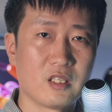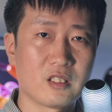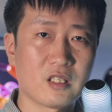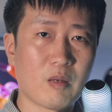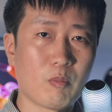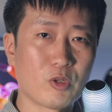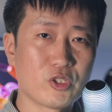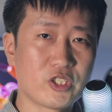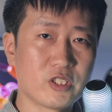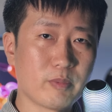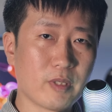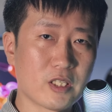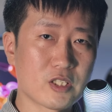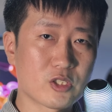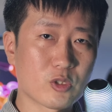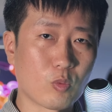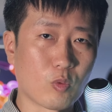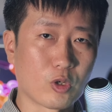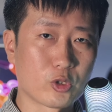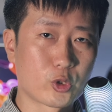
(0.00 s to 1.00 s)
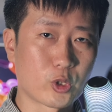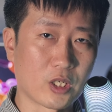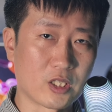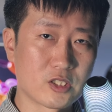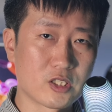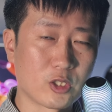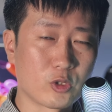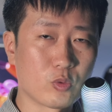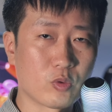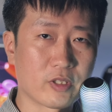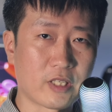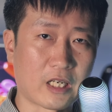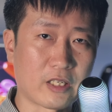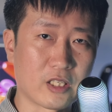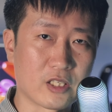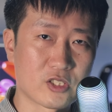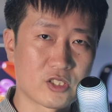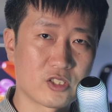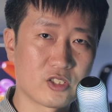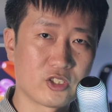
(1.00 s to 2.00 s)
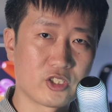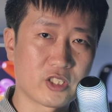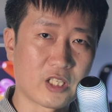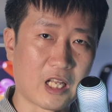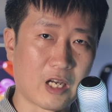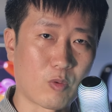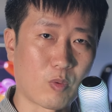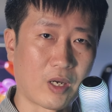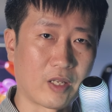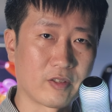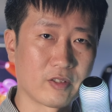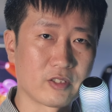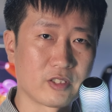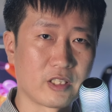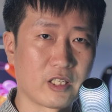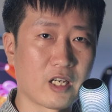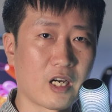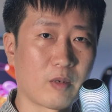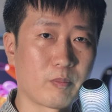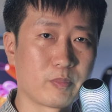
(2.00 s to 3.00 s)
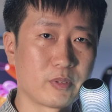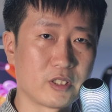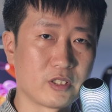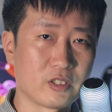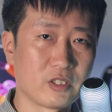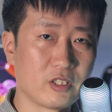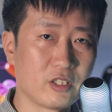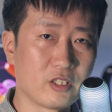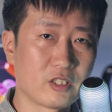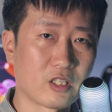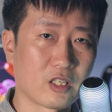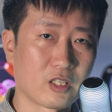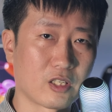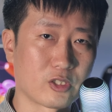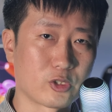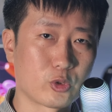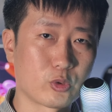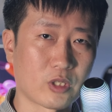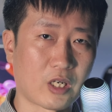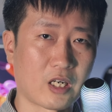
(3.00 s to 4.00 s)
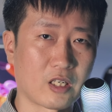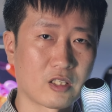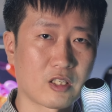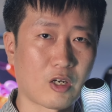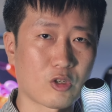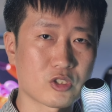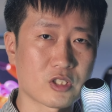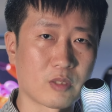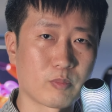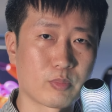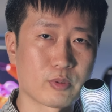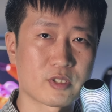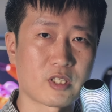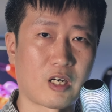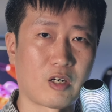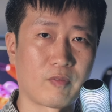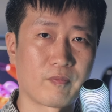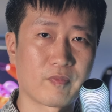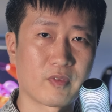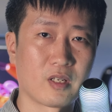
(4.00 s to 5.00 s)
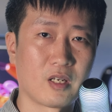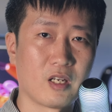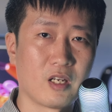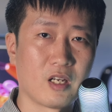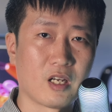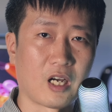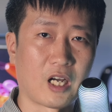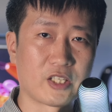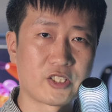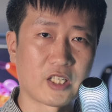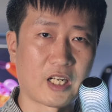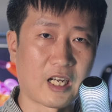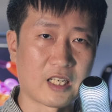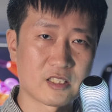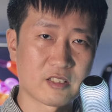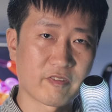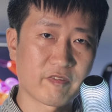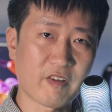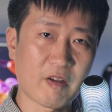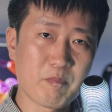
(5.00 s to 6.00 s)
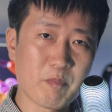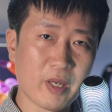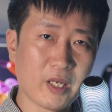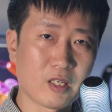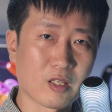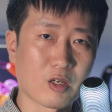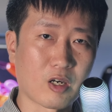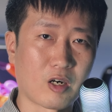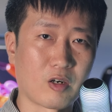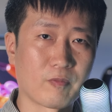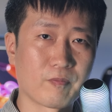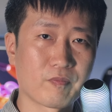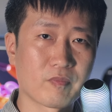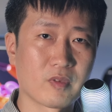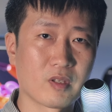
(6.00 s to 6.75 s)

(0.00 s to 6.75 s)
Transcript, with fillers: 那么即便是我全程用两点四 G 来玩，也要比一力特的续航高上不少，而且还是翻倍的高。